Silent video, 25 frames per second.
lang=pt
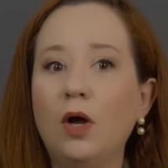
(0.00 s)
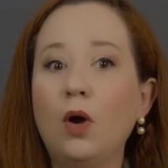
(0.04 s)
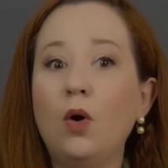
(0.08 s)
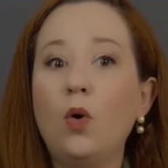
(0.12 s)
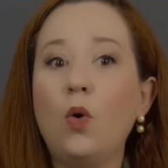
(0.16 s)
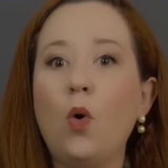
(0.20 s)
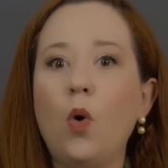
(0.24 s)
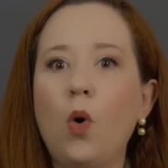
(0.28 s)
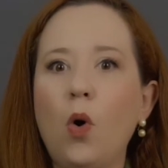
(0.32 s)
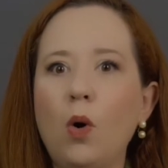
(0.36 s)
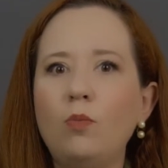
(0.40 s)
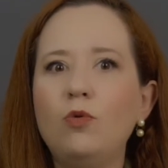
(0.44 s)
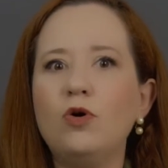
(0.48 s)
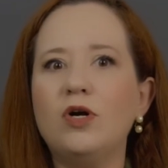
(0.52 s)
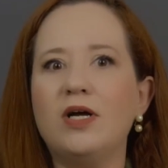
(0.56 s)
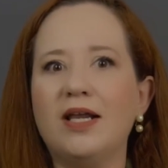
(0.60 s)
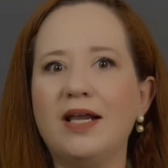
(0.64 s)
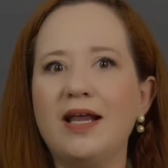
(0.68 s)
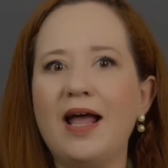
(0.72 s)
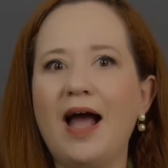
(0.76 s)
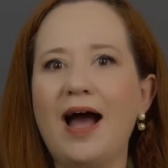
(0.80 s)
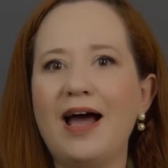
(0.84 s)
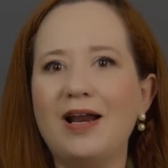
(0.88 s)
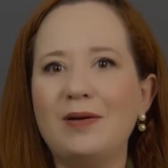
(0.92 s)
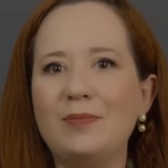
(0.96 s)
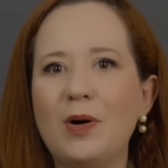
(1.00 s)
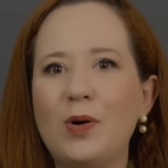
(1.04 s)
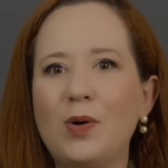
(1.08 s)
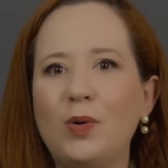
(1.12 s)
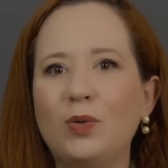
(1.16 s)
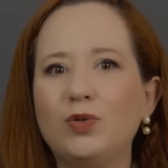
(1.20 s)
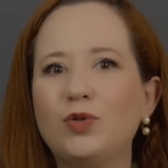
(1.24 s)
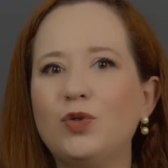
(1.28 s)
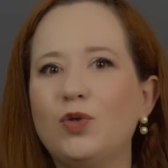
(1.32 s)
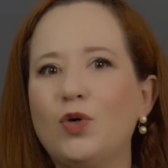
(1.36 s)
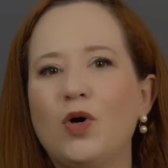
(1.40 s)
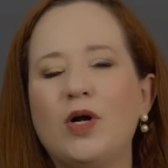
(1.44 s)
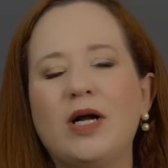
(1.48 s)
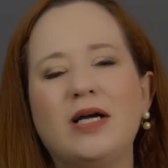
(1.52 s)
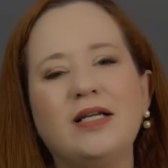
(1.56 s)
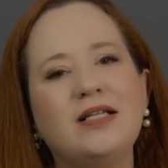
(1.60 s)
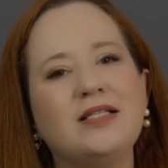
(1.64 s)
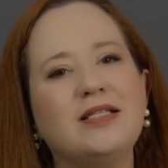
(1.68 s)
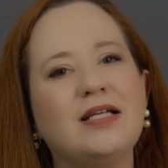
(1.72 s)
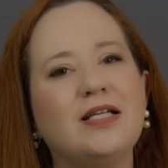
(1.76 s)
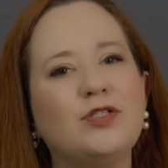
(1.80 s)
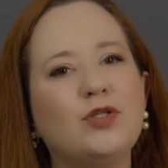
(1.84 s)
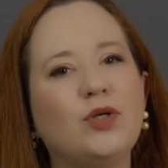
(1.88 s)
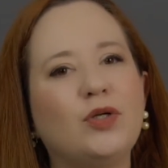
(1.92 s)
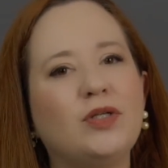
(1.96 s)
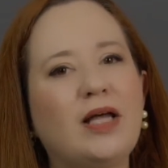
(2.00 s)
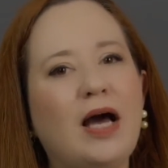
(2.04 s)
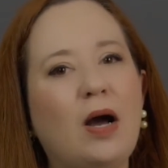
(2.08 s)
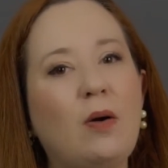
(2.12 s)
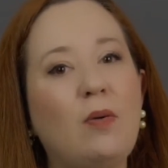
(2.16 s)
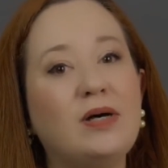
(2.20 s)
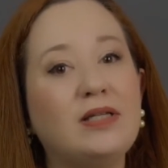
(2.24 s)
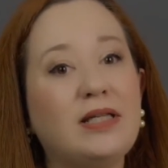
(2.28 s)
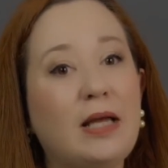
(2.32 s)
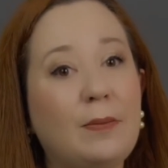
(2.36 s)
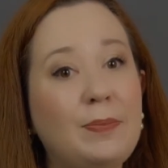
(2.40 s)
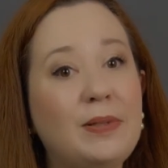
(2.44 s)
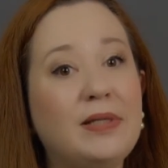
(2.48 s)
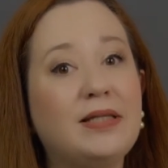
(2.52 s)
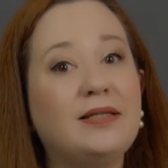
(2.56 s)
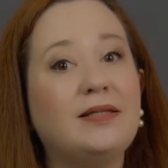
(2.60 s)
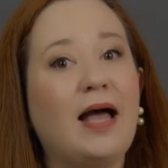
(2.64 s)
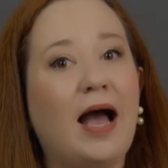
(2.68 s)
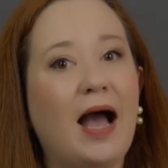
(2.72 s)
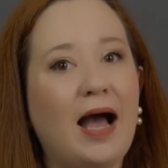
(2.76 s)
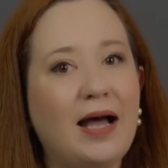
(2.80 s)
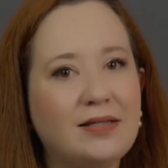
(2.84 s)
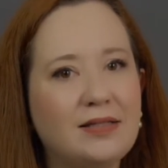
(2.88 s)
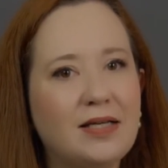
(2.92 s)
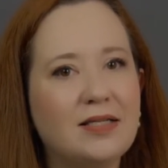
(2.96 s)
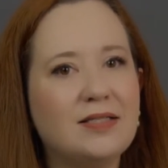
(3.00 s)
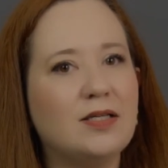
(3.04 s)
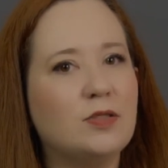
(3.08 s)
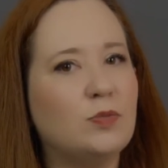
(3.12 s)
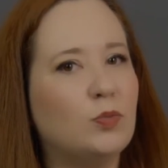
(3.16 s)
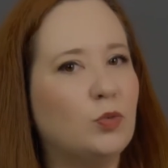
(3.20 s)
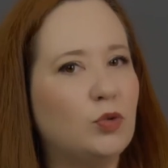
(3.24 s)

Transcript: Como criar uma cultura organizacional adaptada a essas